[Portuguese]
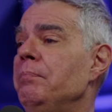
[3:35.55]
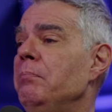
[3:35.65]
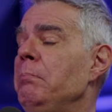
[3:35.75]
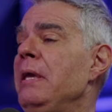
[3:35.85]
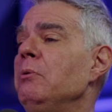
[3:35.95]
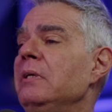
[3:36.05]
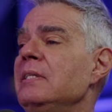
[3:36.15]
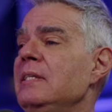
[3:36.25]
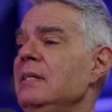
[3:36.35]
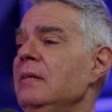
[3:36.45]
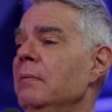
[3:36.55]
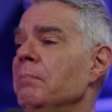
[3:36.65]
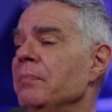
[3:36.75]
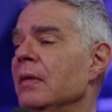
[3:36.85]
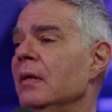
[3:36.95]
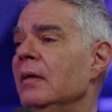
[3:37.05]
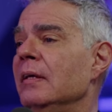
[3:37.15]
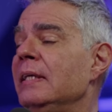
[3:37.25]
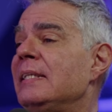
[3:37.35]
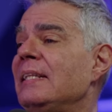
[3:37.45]
Meio que se
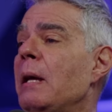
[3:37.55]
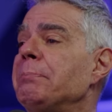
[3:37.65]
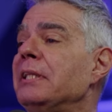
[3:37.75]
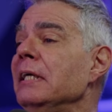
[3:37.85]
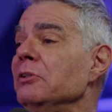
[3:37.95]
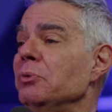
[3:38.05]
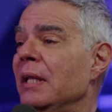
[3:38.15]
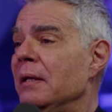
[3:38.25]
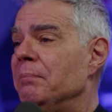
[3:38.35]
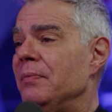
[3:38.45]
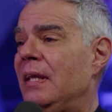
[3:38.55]
que se adaptando, né?